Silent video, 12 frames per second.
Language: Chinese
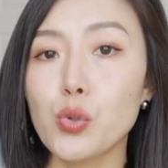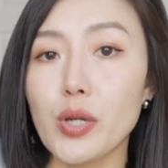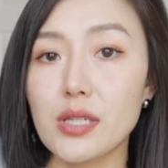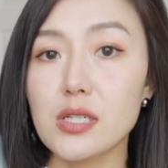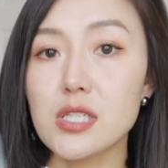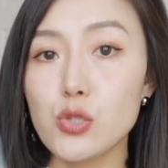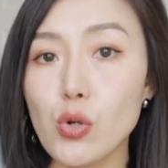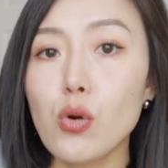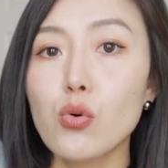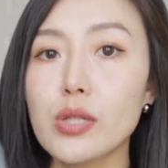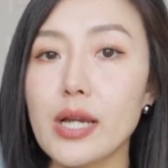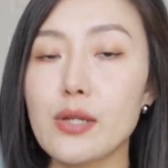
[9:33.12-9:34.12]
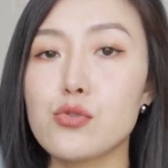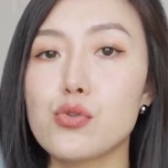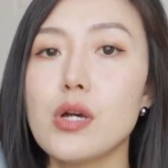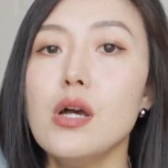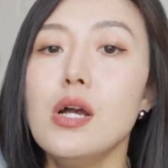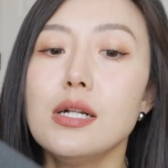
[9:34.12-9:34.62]
腿的西装裤的感
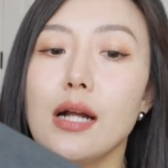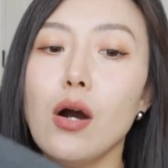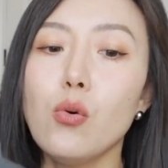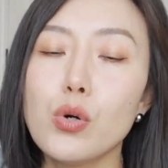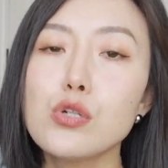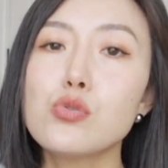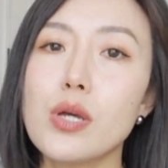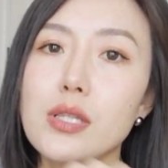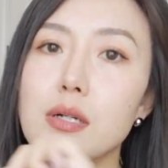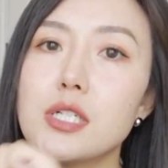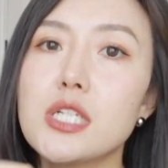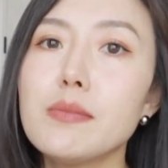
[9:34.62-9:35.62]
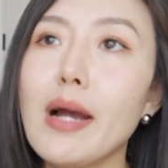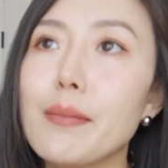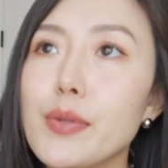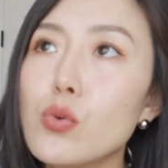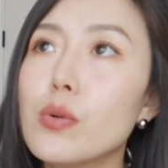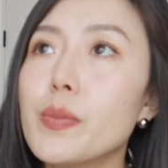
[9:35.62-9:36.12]
觉。然后我选的尺码
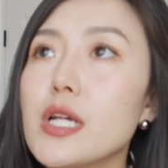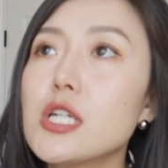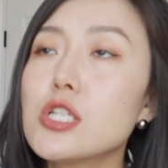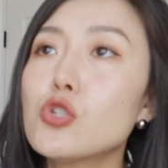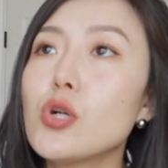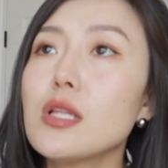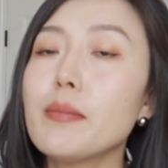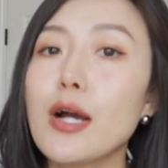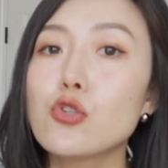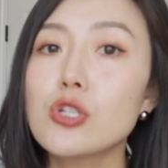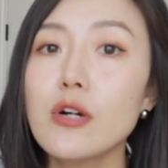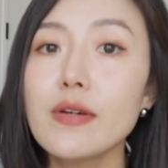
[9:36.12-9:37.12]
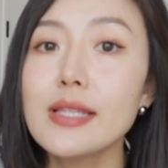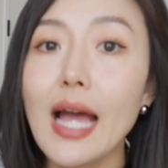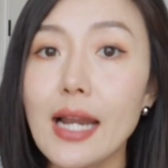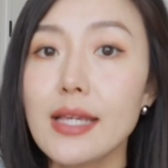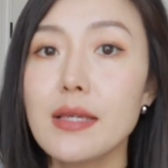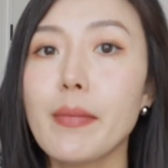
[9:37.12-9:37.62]
比我平时穿的码数稍微
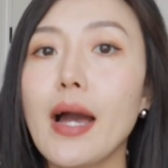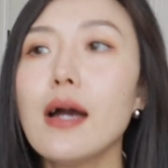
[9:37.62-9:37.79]
大了一码，